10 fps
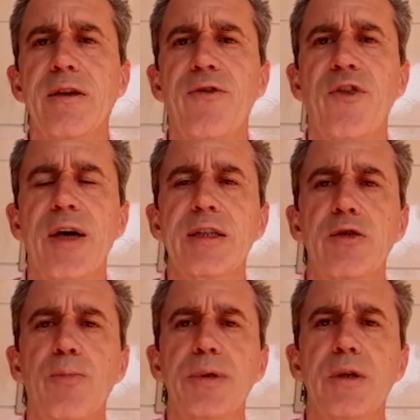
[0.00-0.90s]
em fase
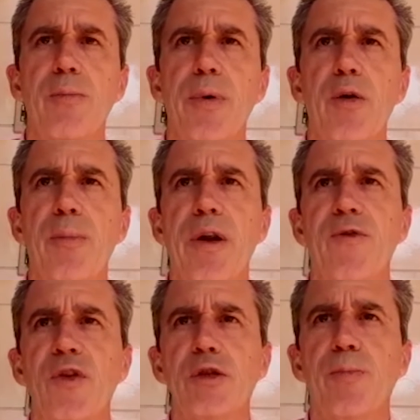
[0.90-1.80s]
de opção pelo
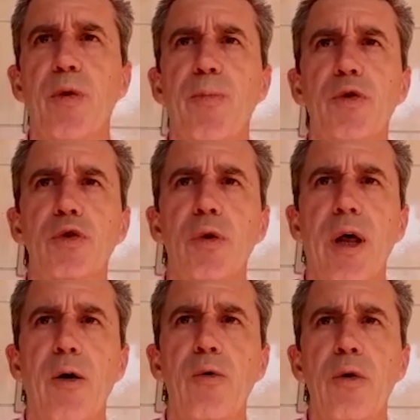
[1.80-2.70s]
benefício
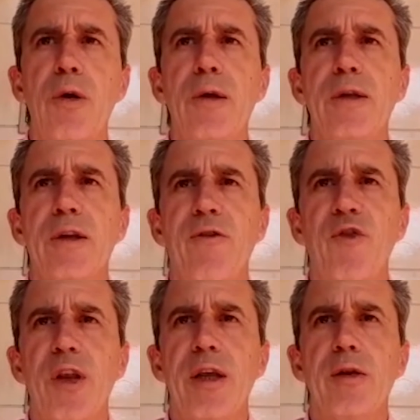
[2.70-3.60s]
proporcional
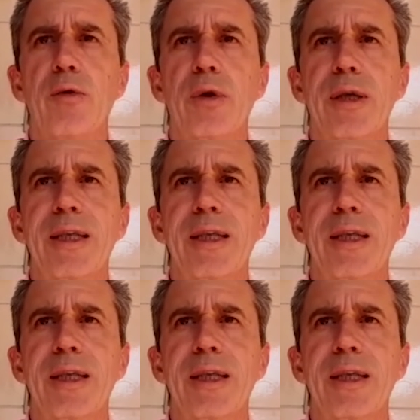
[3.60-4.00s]
deferido,